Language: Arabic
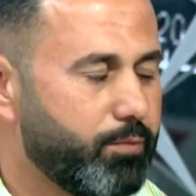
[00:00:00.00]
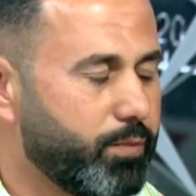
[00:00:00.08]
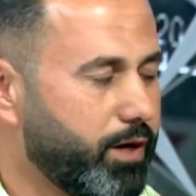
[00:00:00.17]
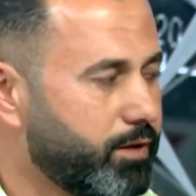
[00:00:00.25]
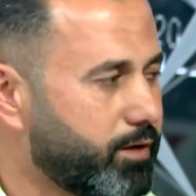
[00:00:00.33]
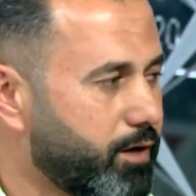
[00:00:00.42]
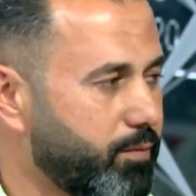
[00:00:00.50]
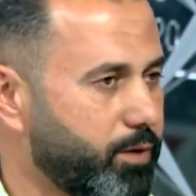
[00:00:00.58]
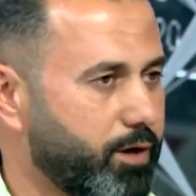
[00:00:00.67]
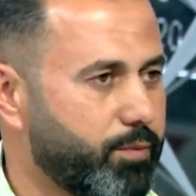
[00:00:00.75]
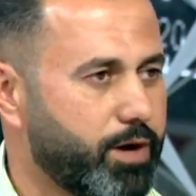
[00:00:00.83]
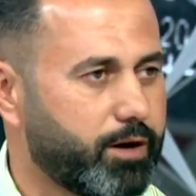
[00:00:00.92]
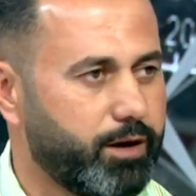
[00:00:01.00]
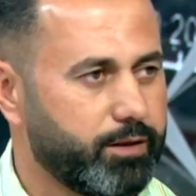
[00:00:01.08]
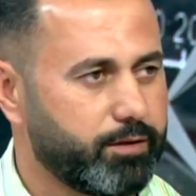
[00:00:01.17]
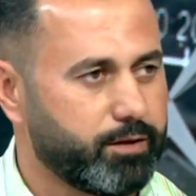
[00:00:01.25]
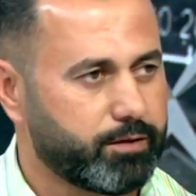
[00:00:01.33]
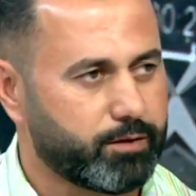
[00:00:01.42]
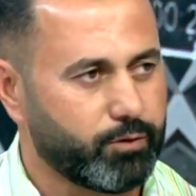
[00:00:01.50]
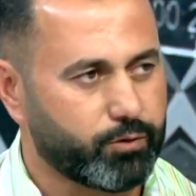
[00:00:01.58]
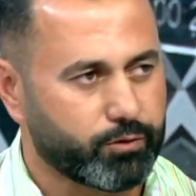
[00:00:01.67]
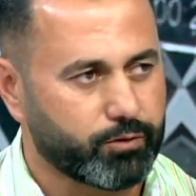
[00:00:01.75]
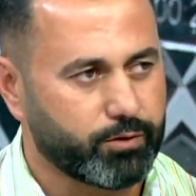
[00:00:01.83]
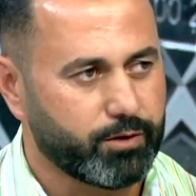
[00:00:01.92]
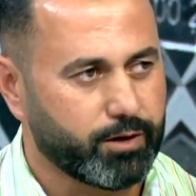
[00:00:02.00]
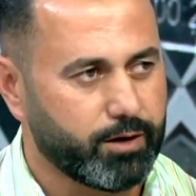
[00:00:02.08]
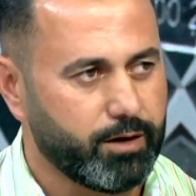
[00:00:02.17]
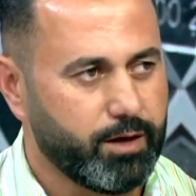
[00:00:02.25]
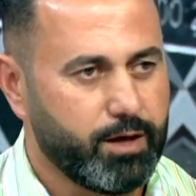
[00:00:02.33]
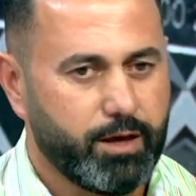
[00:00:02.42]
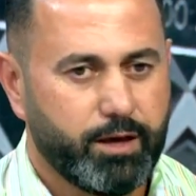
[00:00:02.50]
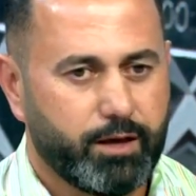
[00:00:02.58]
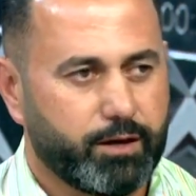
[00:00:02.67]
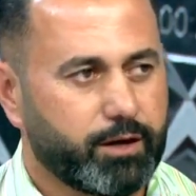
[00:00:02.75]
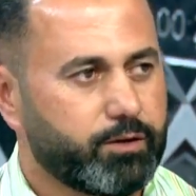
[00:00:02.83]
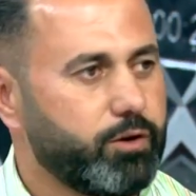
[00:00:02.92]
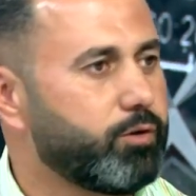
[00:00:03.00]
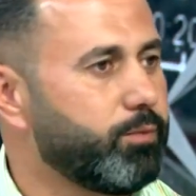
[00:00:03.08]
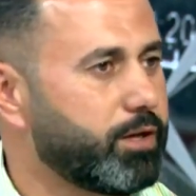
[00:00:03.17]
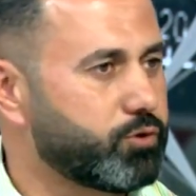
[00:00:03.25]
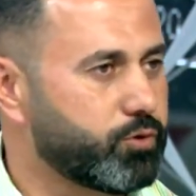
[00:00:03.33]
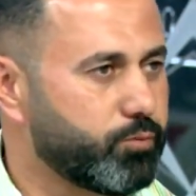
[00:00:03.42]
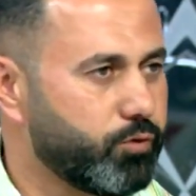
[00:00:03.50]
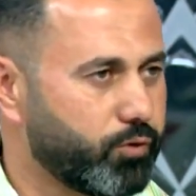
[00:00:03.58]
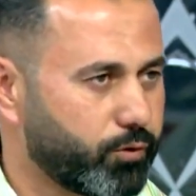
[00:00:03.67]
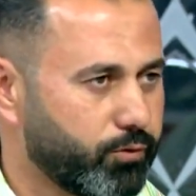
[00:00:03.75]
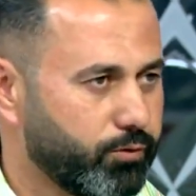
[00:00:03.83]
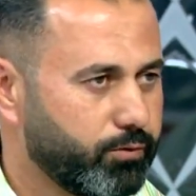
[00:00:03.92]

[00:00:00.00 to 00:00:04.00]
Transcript: مع احترامي لباقي انديه الاردن اه انك تحرم هالجمهور